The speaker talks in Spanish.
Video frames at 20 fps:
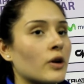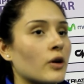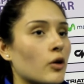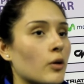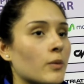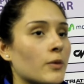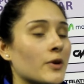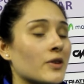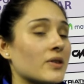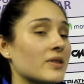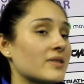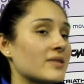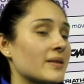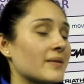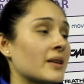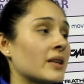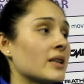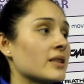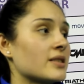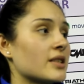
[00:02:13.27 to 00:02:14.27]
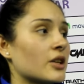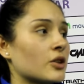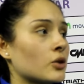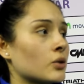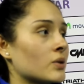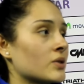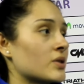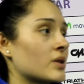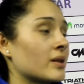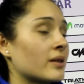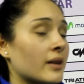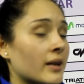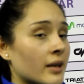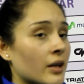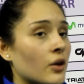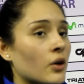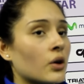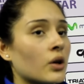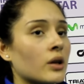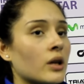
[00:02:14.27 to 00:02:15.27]
Como si bien es cierto, nuestro
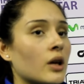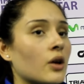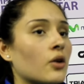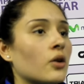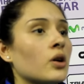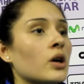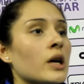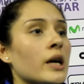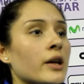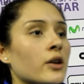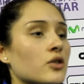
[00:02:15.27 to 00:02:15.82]
entrenador dijo,